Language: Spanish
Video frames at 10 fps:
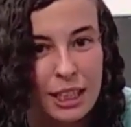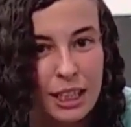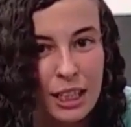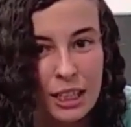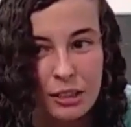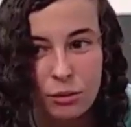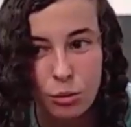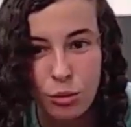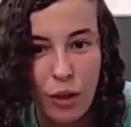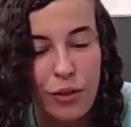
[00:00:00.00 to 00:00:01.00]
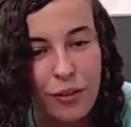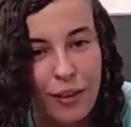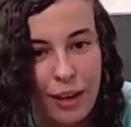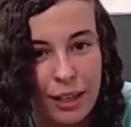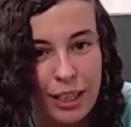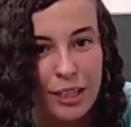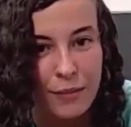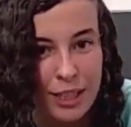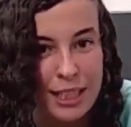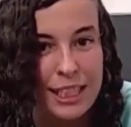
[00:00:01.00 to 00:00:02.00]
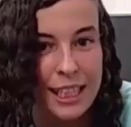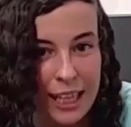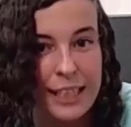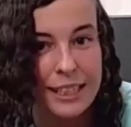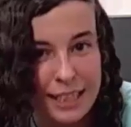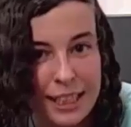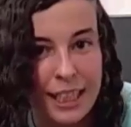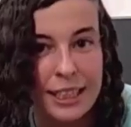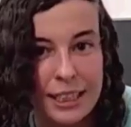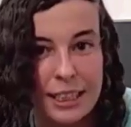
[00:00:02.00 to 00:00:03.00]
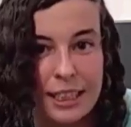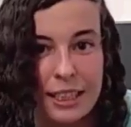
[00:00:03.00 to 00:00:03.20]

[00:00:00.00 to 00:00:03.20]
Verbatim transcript: en una ciudad y ves que hay chicas